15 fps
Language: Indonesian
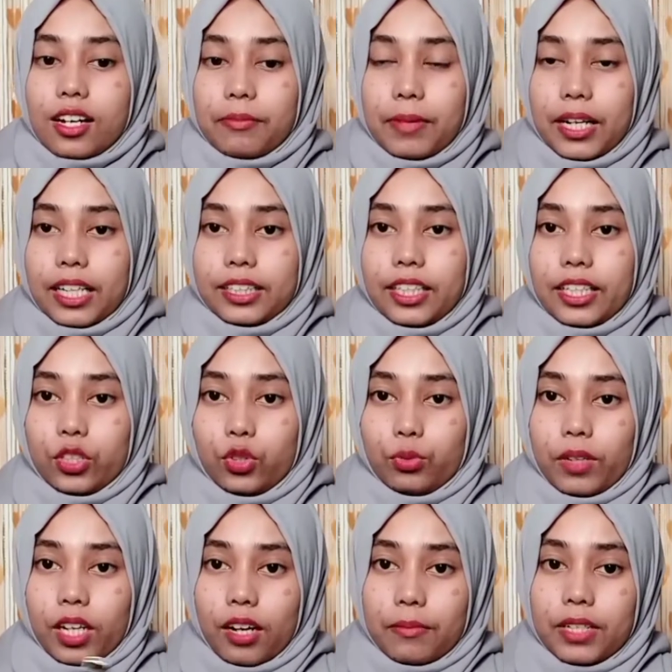nggak ada kepalanya ya
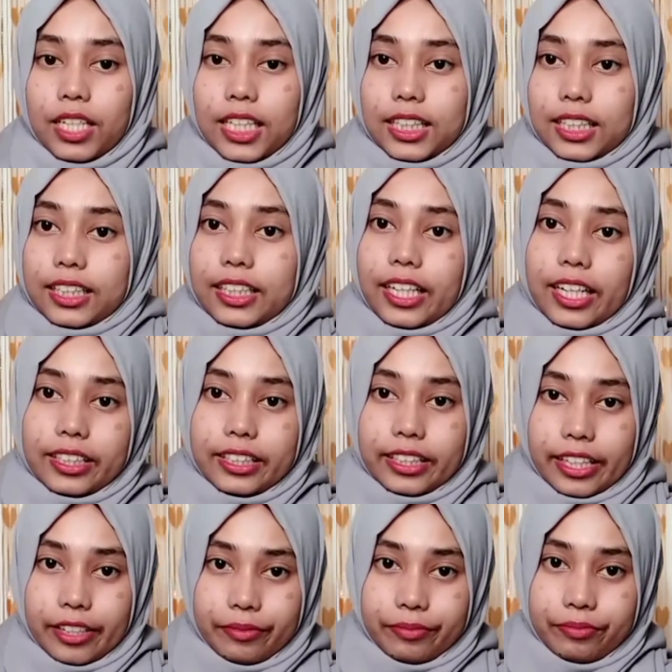cuma kabel datanya
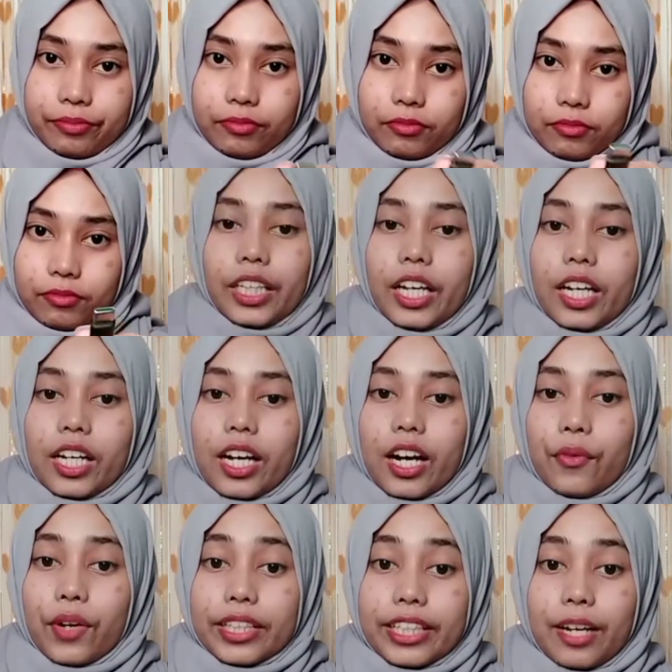aja ini
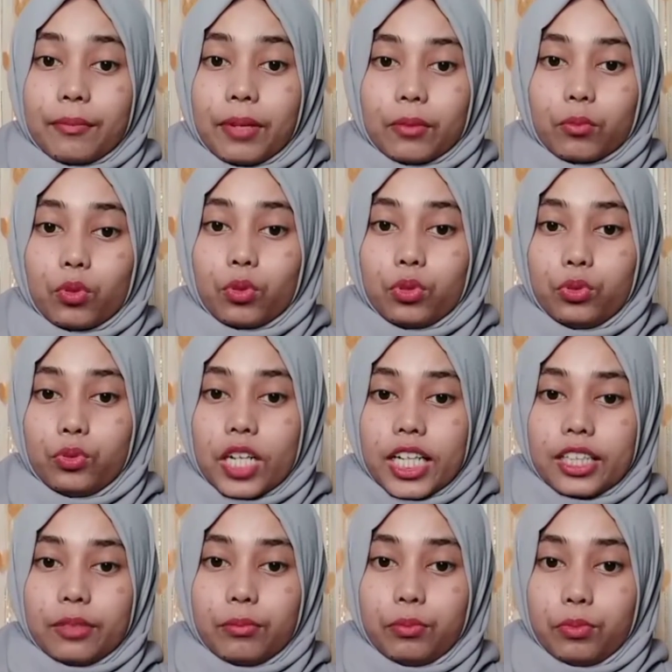harga awalnya
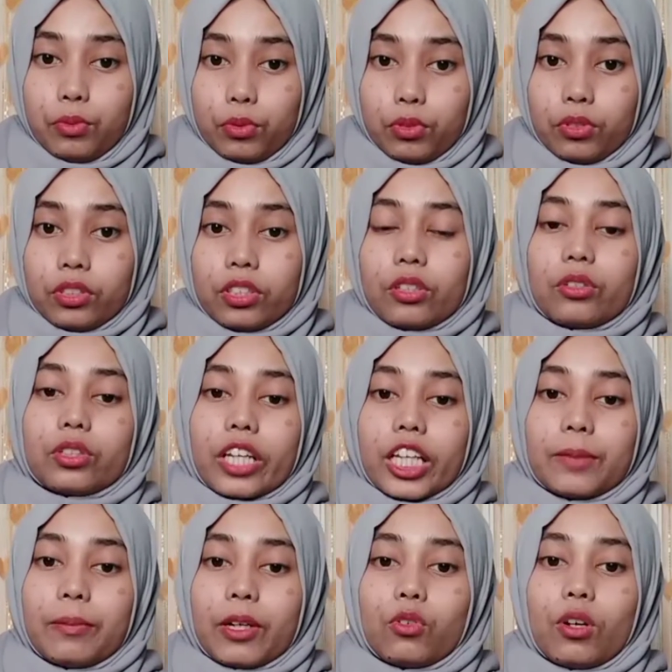42.000 terus
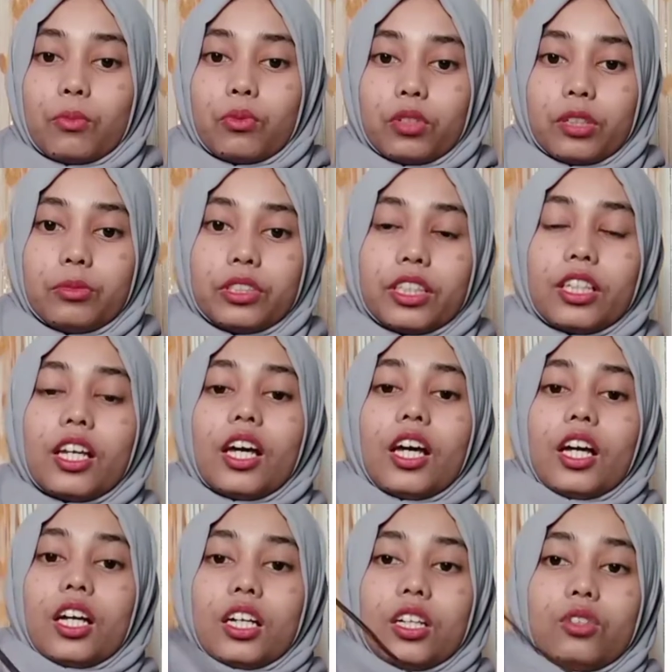cashback 20.000 jadi